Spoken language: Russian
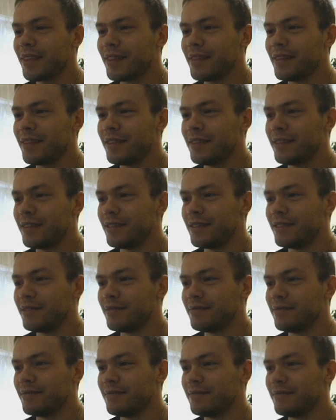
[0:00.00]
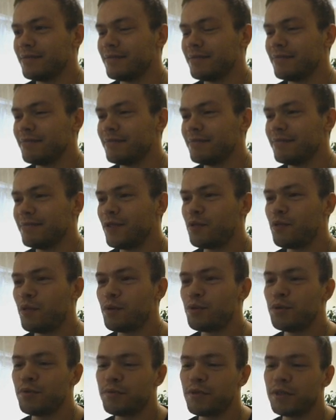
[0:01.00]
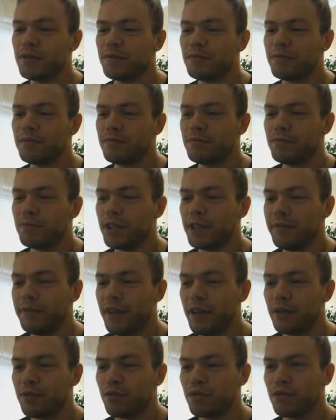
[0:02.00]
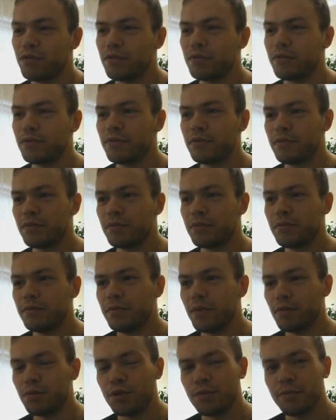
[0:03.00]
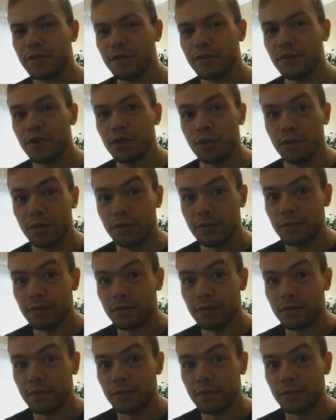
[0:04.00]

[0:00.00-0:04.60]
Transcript: А, ну и, в общем-то, по рефлексу, в общем-то, все.